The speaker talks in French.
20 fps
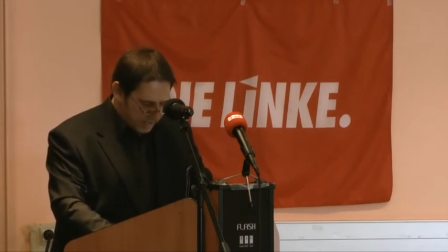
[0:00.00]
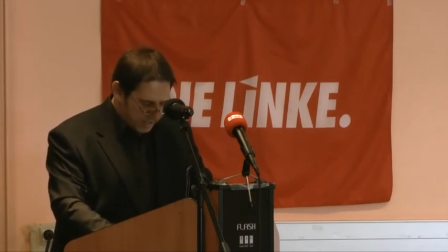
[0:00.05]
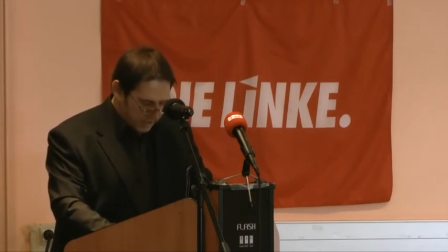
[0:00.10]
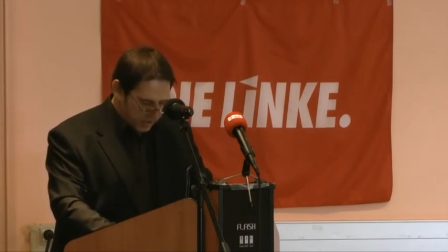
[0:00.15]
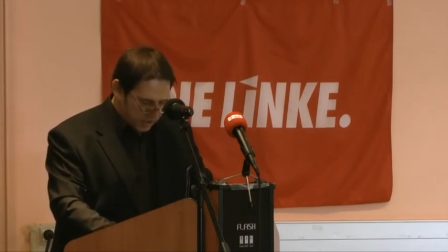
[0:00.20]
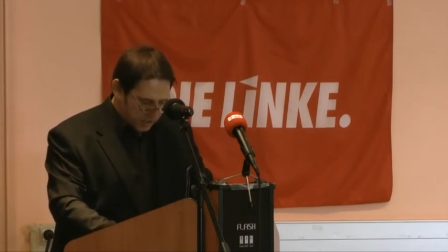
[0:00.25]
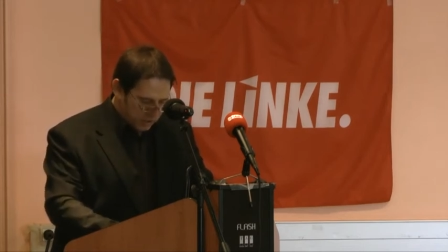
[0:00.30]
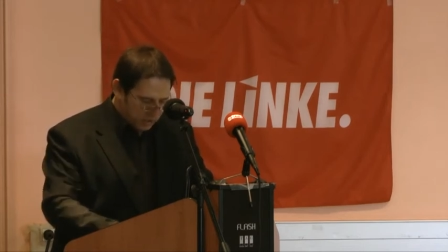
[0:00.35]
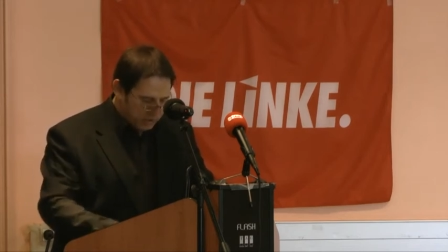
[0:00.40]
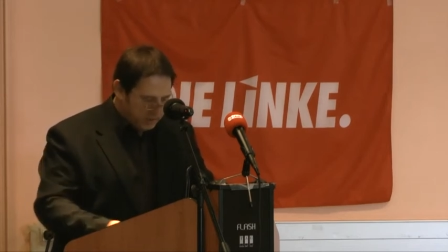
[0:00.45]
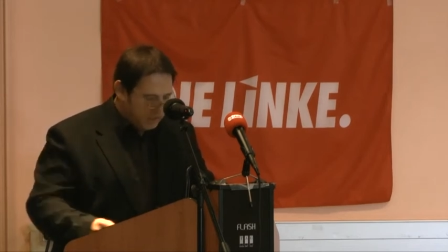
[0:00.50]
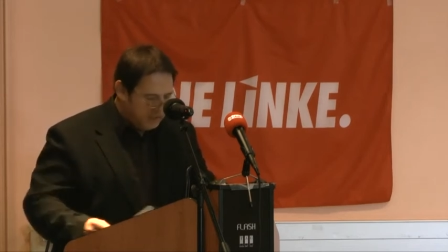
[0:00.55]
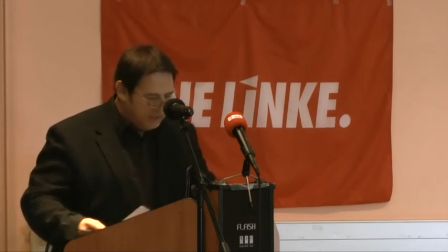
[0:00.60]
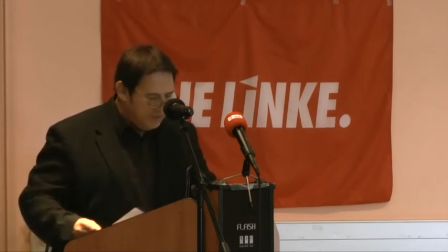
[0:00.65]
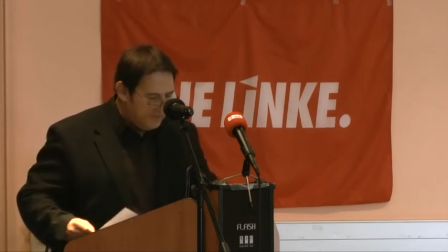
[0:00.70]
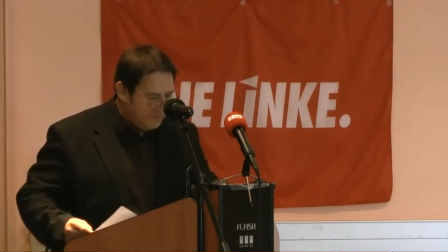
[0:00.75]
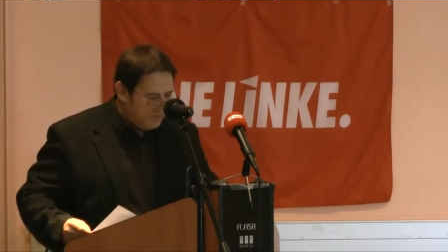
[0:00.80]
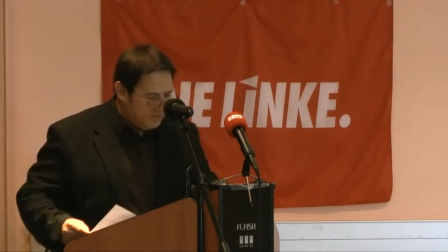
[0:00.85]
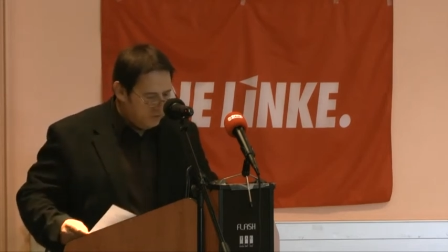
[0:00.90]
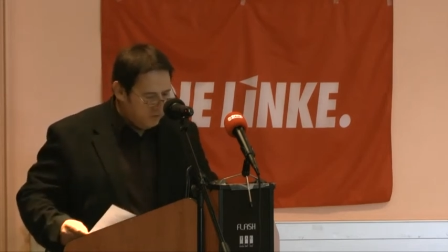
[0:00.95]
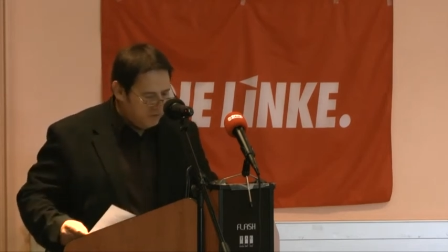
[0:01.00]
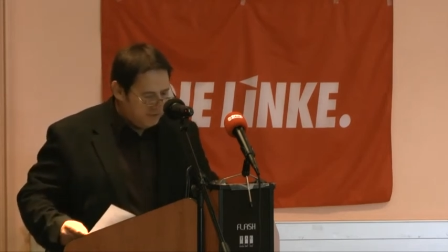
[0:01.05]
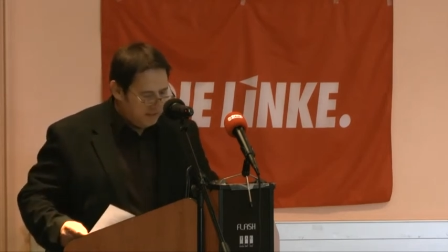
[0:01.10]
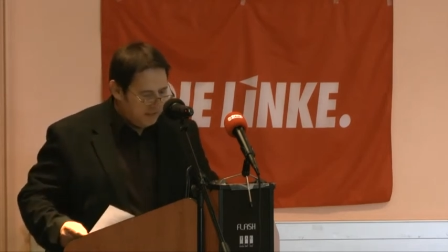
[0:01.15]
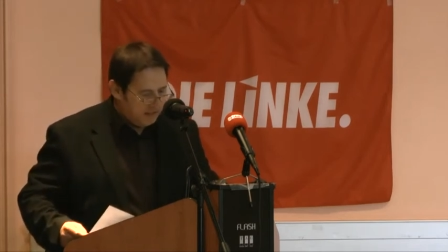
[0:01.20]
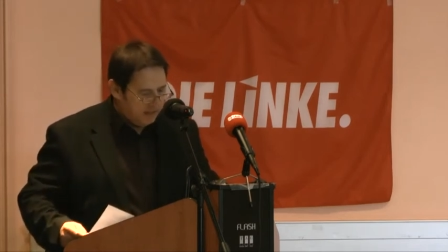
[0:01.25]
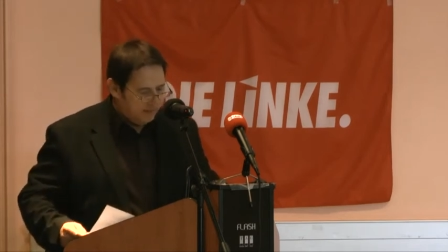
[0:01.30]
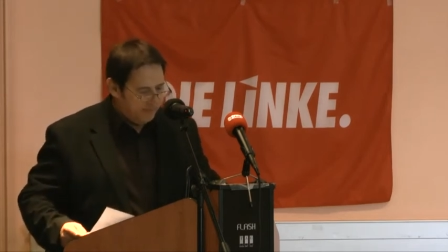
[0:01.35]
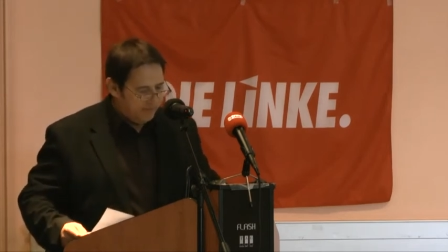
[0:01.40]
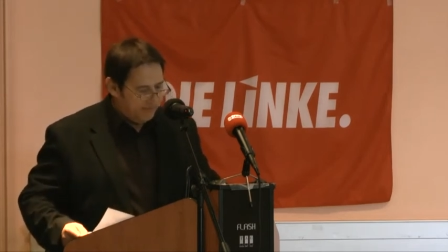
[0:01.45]
j'ai eu des
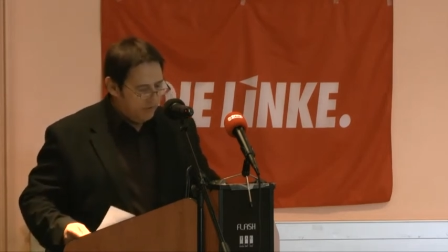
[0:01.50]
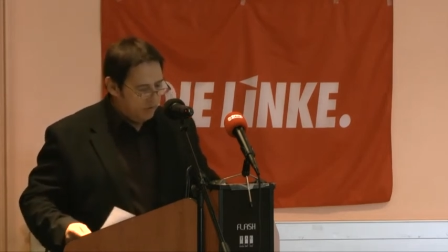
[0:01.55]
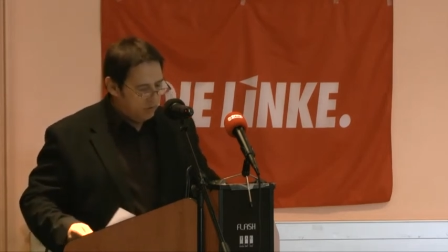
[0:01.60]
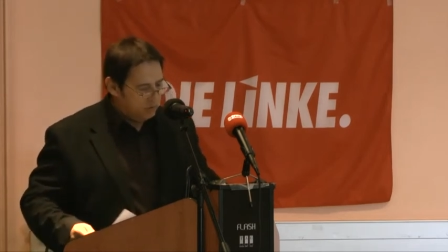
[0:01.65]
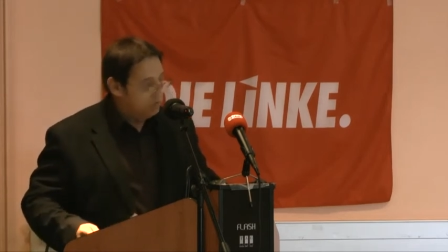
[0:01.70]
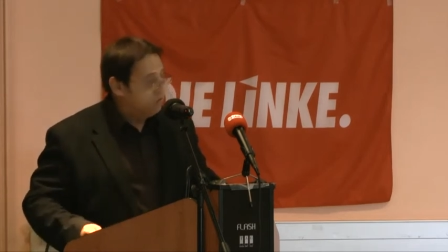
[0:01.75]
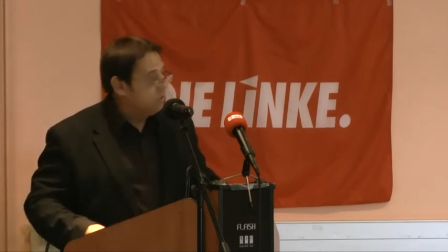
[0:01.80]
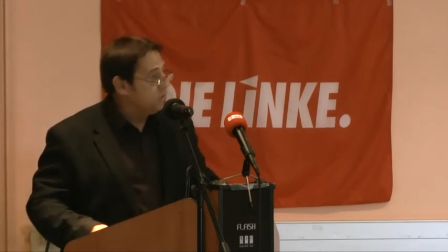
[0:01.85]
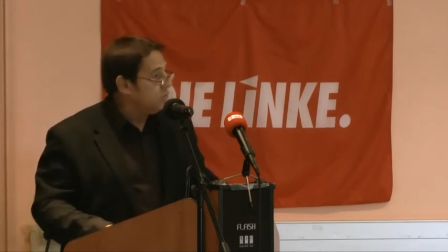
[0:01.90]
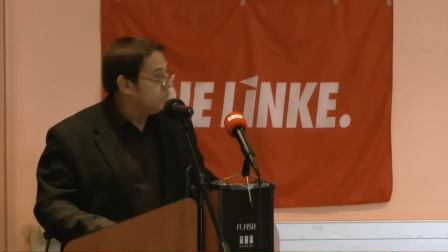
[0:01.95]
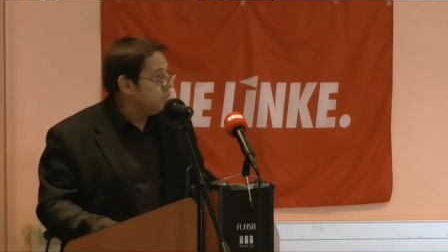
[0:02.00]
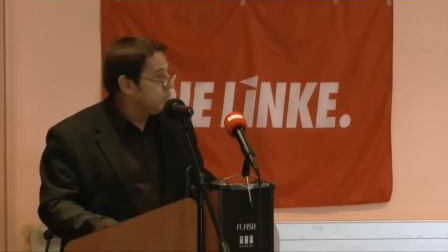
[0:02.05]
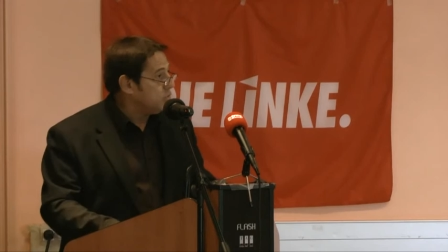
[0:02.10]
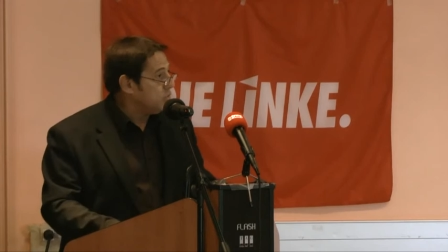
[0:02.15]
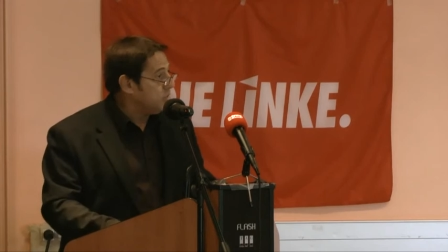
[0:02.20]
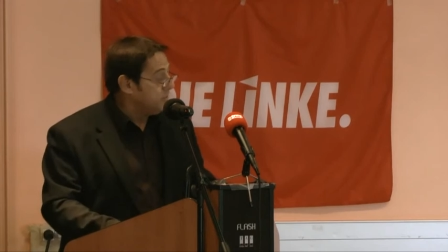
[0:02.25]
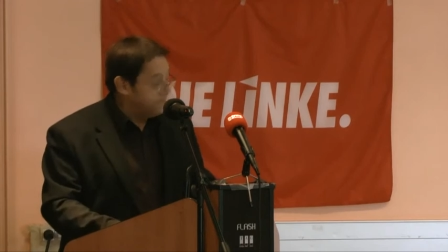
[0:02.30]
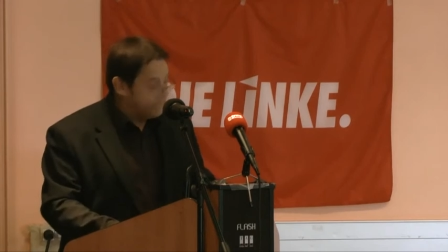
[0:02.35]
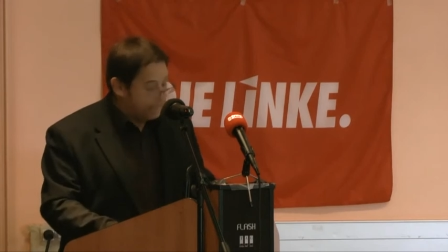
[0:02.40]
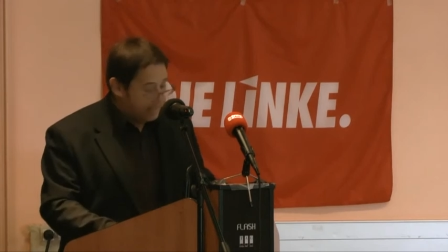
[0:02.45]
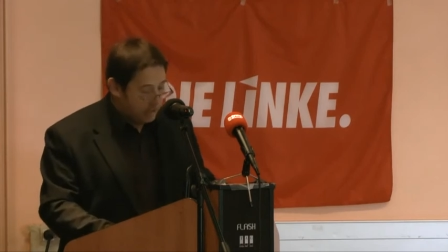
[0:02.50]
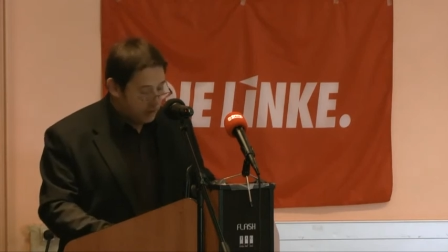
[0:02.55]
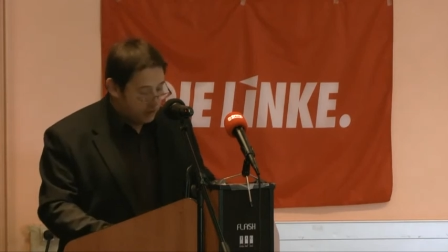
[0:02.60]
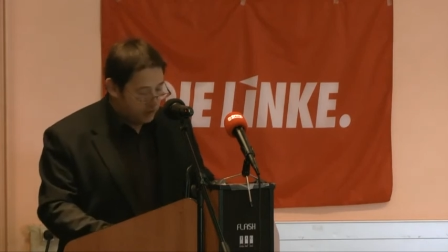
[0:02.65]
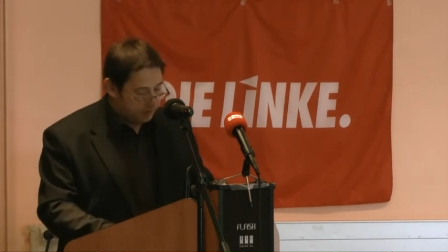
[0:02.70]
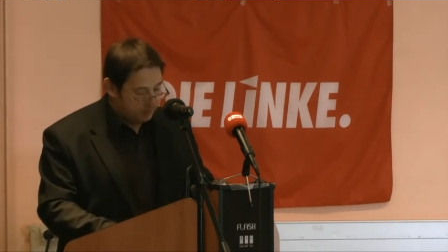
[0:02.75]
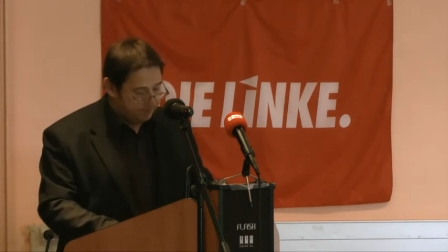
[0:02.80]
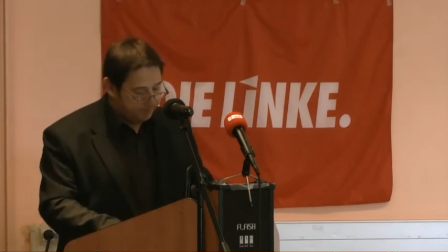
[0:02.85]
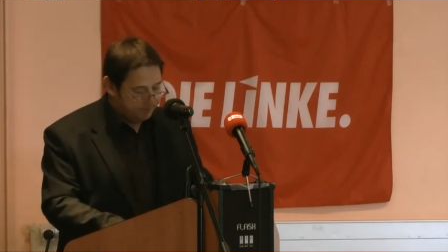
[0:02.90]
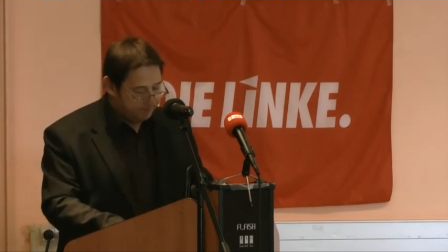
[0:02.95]
difficultés à faire entendre notre message.